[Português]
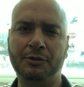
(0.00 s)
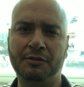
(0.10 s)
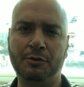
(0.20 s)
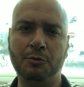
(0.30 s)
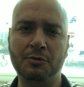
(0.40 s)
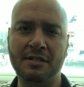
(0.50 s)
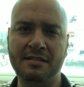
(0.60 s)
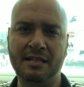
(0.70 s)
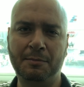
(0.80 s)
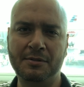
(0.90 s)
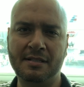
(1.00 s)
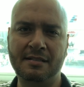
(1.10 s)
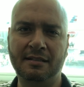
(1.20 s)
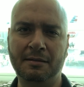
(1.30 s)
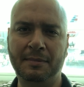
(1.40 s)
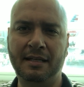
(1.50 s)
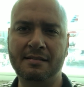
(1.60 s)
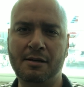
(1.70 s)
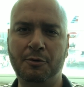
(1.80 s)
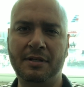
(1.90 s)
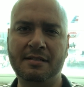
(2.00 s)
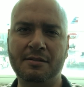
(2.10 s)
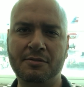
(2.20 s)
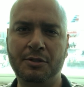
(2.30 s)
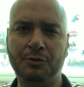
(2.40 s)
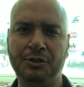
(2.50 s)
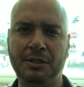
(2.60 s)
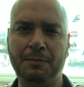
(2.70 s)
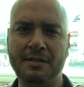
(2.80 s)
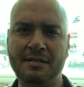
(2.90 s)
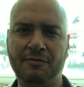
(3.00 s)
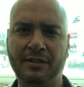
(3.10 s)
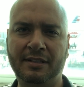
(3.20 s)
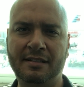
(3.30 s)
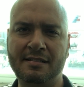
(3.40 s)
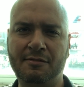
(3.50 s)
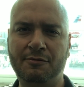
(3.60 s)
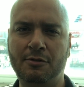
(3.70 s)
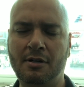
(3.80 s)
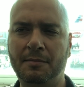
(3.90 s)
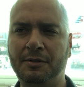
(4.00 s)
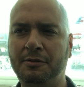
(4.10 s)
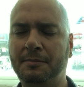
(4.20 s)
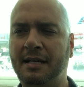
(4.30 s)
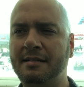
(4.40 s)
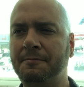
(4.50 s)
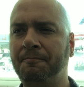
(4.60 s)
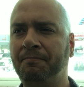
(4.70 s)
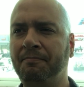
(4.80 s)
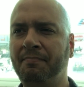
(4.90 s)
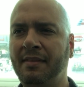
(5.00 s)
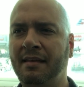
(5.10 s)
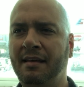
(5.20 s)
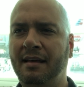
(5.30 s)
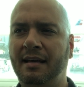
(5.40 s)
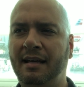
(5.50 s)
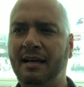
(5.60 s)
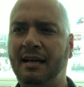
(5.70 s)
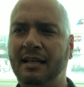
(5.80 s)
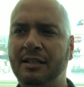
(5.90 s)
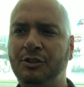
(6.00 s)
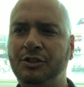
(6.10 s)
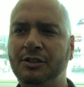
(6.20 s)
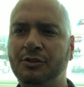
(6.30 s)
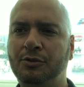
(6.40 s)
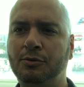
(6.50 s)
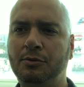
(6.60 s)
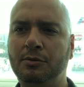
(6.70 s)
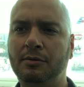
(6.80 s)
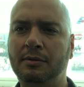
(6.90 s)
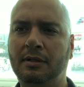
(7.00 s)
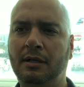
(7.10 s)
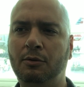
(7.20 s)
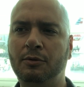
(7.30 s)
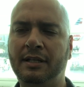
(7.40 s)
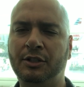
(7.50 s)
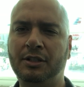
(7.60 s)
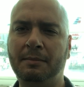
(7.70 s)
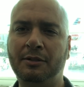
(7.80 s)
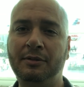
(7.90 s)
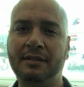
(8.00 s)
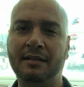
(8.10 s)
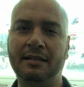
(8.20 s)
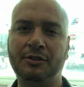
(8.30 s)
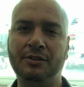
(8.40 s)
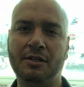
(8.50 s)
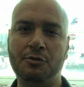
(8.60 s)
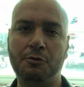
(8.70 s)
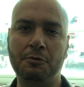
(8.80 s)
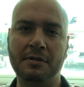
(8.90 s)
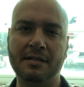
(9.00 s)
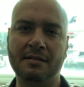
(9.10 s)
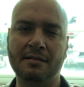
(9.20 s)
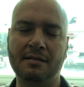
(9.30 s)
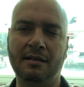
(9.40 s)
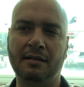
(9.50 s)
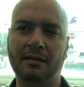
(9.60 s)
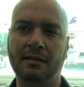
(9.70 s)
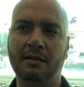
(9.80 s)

Já vi alguns exemplos assim também. Essa conexão 5G pode ser feita dessa forma e tudo mais. É, além disso, é, o que é chamado internet das coisas, né?